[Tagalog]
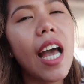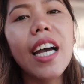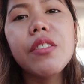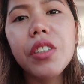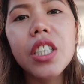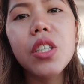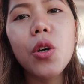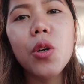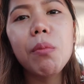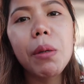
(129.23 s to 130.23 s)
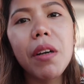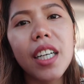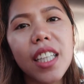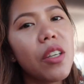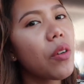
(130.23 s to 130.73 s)
at first siguro may
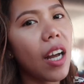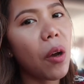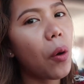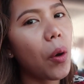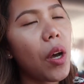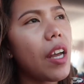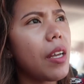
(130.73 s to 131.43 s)
mga tanong ako.